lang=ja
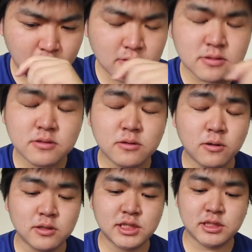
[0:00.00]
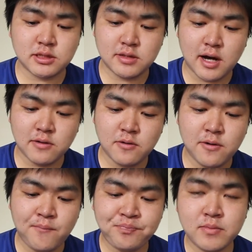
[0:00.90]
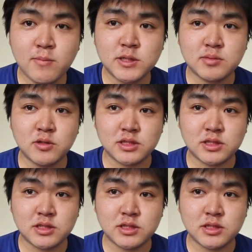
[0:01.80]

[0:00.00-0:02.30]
すごい美味しいです。もちも